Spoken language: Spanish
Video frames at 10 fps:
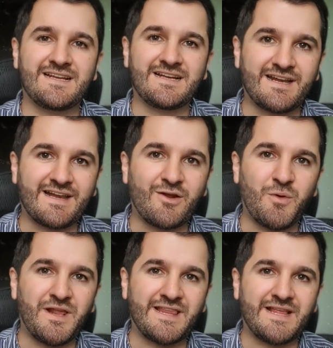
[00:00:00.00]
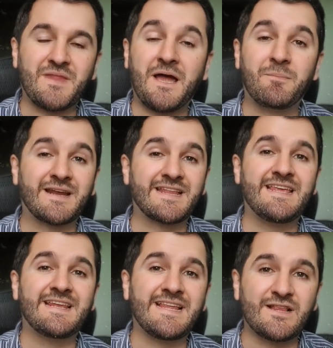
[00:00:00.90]
Recuerda, a
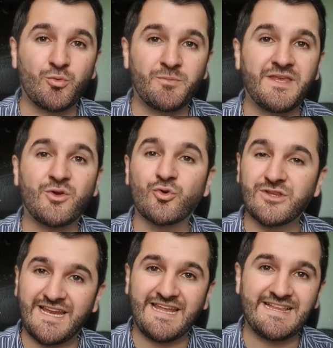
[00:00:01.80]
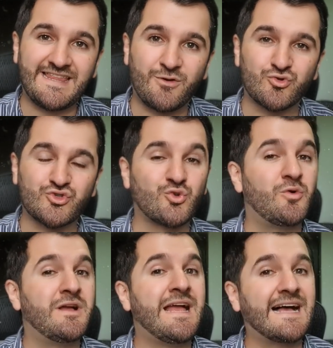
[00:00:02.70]
partir del domingo 30 de agosto
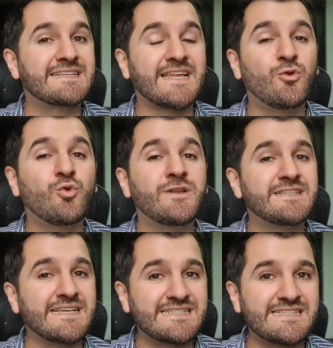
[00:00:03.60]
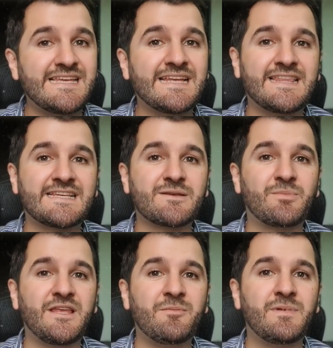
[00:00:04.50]
hasta el lunes 7 de
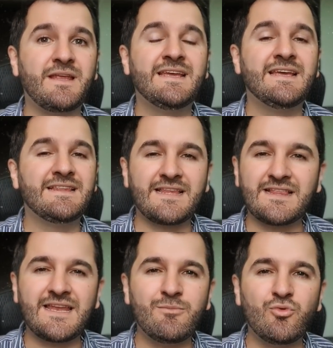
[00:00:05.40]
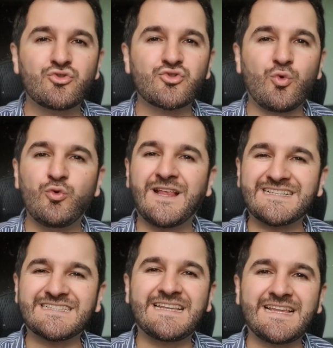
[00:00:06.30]
septiembre tendremos una
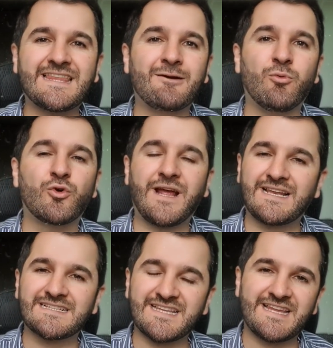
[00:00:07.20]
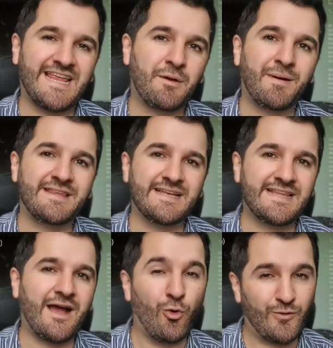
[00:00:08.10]
cita de amor a las 3 de la
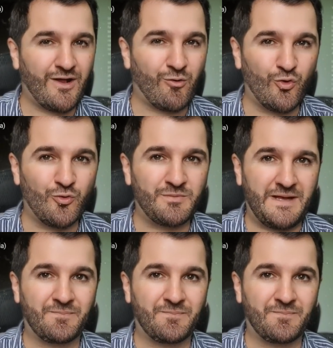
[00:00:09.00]
mañana hora Colombia.